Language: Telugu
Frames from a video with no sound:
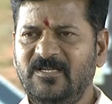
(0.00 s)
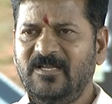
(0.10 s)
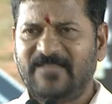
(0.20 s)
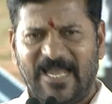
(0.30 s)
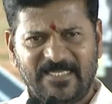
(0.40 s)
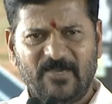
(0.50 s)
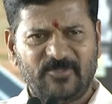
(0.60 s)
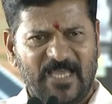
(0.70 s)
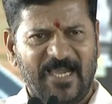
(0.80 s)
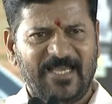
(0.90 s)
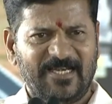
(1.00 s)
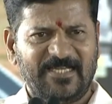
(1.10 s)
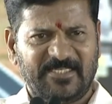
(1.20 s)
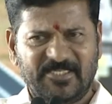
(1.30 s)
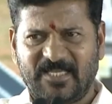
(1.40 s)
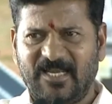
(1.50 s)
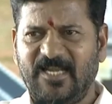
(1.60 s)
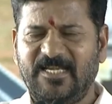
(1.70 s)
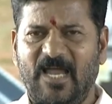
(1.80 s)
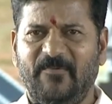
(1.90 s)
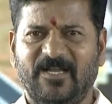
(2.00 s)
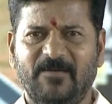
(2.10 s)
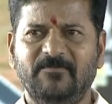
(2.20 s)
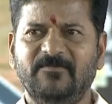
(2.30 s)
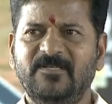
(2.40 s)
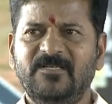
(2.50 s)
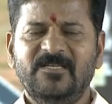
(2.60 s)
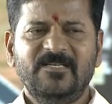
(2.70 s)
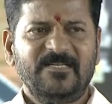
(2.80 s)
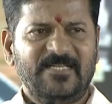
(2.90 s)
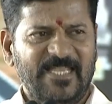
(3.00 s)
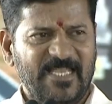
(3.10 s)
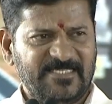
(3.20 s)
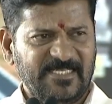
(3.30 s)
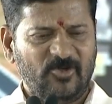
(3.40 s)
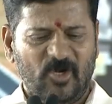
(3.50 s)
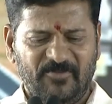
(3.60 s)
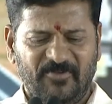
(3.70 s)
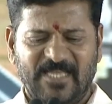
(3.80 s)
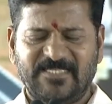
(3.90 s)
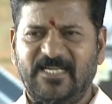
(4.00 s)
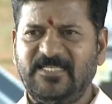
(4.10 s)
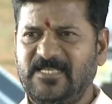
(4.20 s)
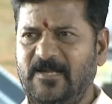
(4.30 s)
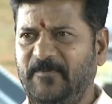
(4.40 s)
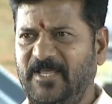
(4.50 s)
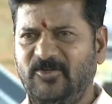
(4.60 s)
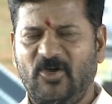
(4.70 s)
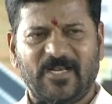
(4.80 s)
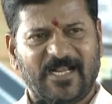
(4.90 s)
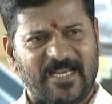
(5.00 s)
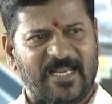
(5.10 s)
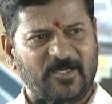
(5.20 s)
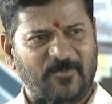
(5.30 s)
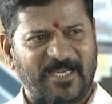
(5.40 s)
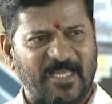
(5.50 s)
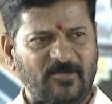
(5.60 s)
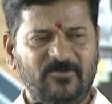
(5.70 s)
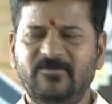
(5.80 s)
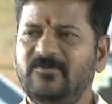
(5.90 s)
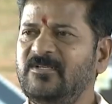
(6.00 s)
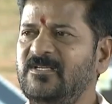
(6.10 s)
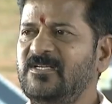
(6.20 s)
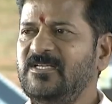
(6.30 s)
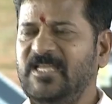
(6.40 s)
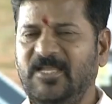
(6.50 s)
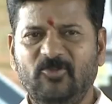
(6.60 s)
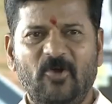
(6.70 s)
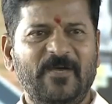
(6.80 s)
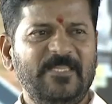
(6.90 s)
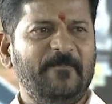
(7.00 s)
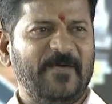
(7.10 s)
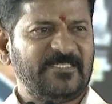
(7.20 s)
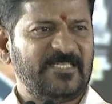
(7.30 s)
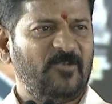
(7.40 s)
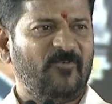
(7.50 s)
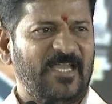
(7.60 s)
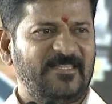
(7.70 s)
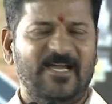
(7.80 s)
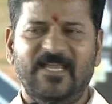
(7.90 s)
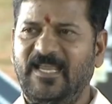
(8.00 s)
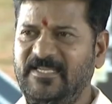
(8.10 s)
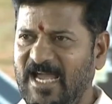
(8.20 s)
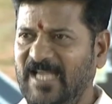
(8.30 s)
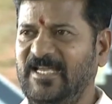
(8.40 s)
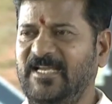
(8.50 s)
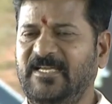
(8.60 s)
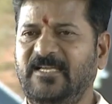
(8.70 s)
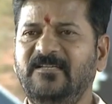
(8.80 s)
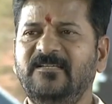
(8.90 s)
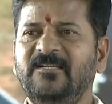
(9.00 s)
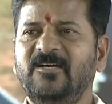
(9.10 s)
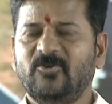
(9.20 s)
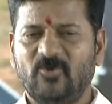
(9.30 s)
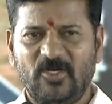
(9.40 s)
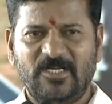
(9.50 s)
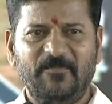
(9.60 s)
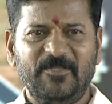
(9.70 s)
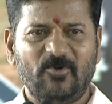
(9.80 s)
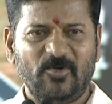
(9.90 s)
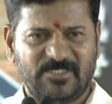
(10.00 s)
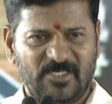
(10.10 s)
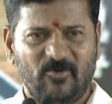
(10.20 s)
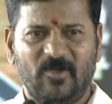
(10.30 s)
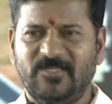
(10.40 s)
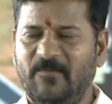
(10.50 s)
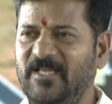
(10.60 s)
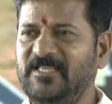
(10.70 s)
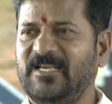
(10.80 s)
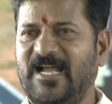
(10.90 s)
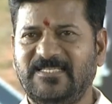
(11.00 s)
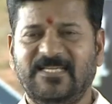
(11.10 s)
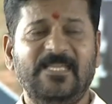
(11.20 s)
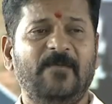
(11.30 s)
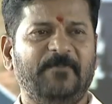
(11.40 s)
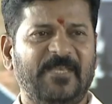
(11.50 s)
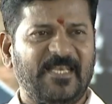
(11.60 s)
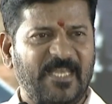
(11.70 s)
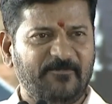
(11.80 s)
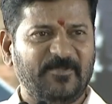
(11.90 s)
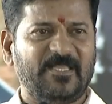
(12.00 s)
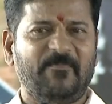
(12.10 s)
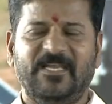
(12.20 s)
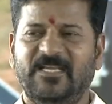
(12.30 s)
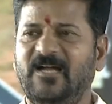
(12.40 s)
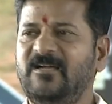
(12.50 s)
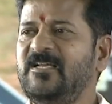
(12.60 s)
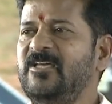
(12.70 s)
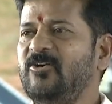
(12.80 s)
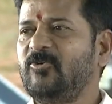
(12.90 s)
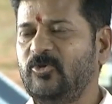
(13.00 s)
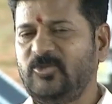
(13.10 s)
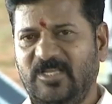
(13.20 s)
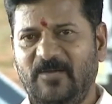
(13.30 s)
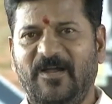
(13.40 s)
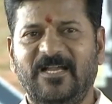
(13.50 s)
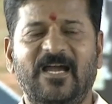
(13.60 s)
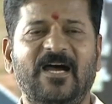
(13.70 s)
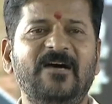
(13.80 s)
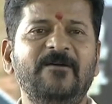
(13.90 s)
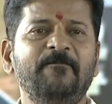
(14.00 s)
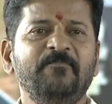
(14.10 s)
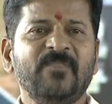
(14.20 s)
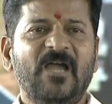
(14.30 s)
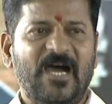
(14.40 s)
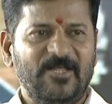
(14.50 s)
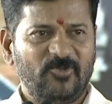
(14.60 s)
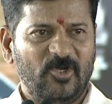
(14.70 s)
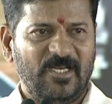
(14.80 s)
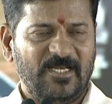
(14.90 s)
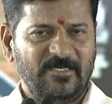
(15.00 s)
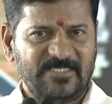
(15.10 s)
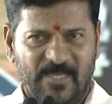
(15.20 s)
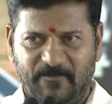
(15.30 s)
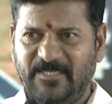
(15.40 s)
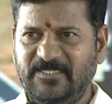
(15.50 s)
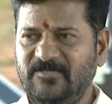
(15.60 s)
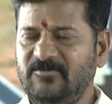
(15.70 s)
దానికి ఉదాహరణ టీచర్ల నియామకం డిఎస్సి e నోటిఫికేషన్ ఇచ్చినప్పుడు ఎన్నో రకాల అనుమానాలు ఎంతోమంది పరీక్షలు వాయిదా వేయాలి అని రోడ్ల మీదకి వచ్చారు కొంతమంది రాజకీయ ప్రేరేపితమైన కృత్రిమంగా ఆందోళనలు చేపట్టిన